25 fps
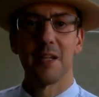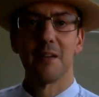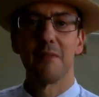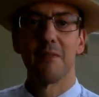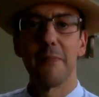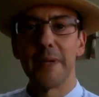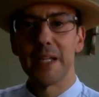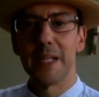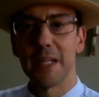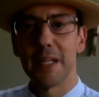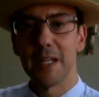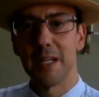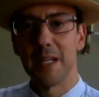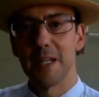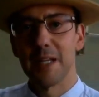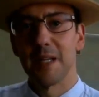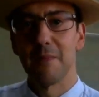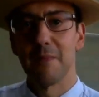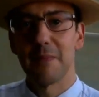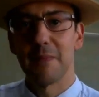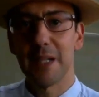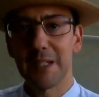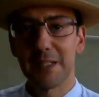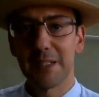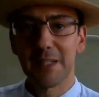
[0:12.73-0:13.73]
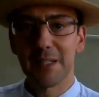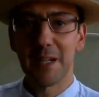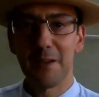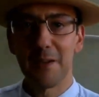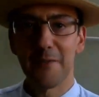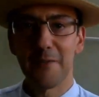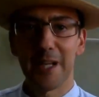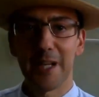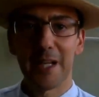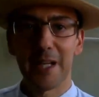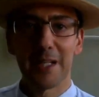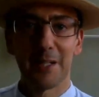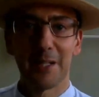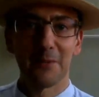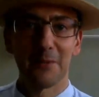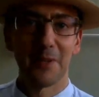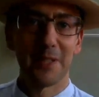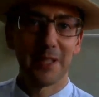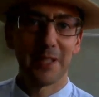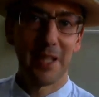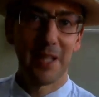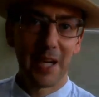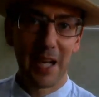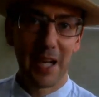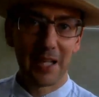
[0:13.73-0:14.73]
va bene ma chi se ne frega di
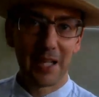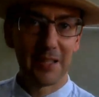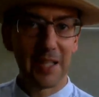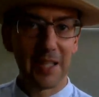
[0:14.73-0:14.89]
quando era